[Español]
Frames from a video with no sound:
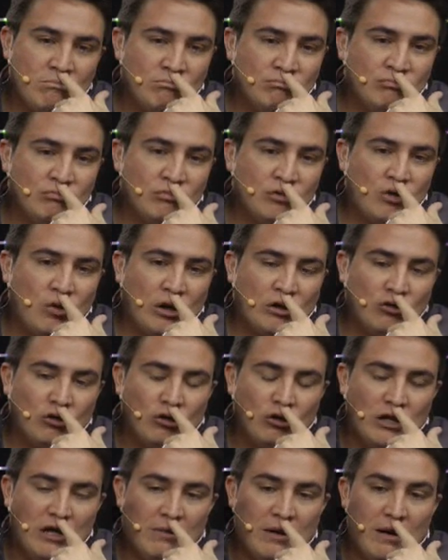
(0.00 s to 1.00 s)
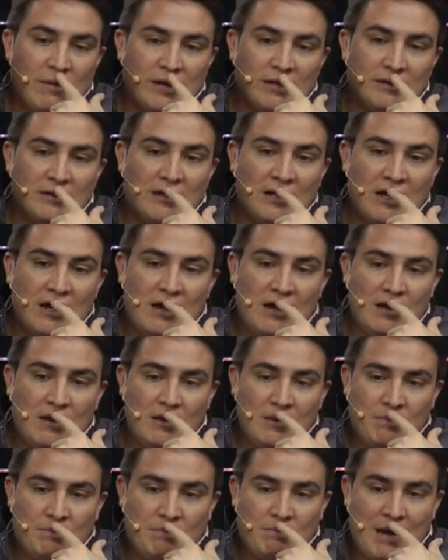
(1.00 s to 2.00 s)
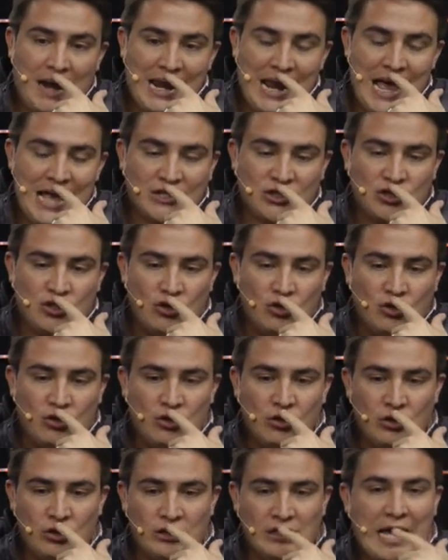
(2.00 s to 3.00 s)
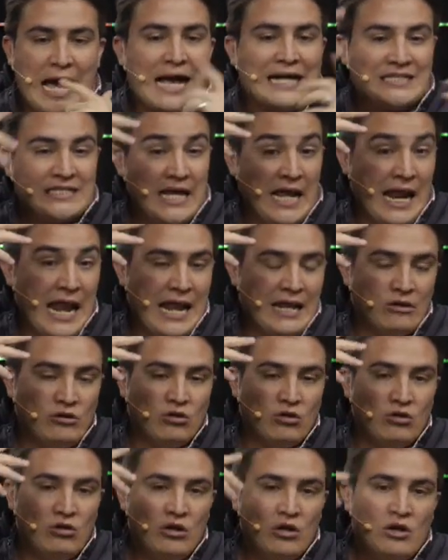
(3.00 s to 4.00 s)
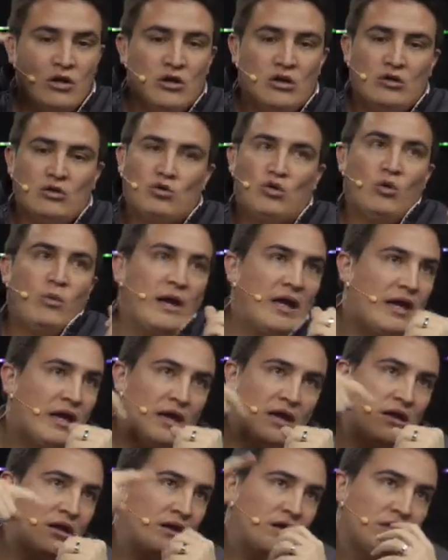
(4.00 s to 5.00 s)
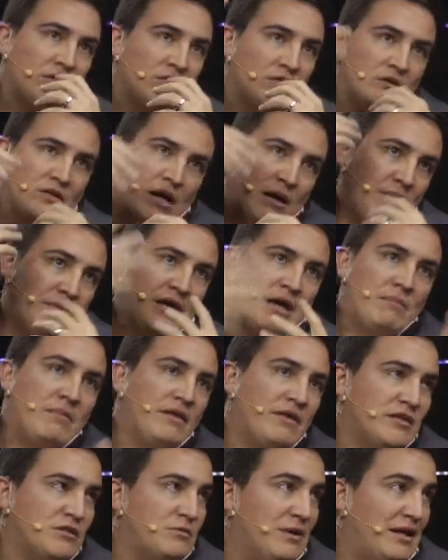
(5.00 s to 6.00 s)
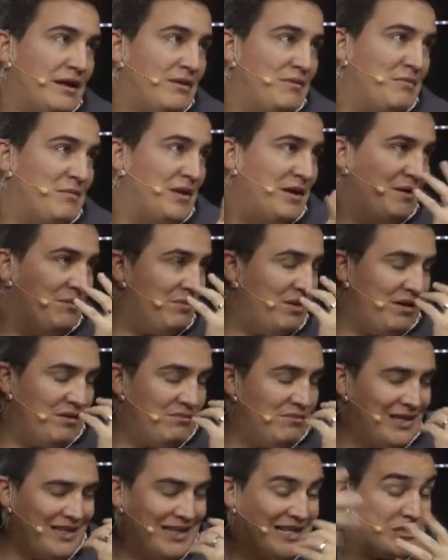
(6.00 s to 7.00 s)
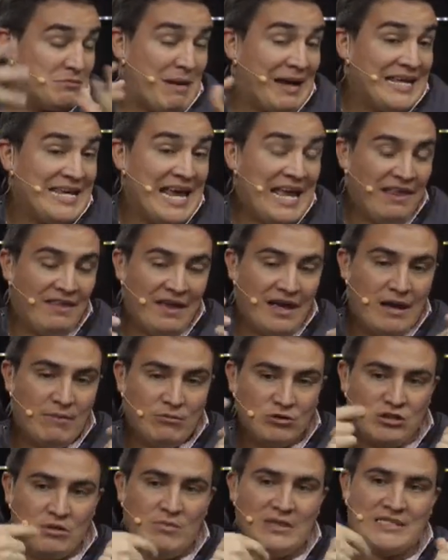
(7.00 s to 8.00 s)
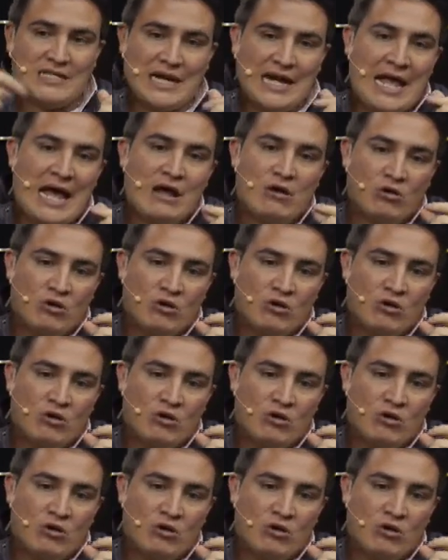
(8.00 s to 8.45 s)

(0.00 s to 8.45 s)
cuando lo llevaban del palacio ya hacia el alto, tuve que, ya, me, desmayé, digamos, y me sacaron.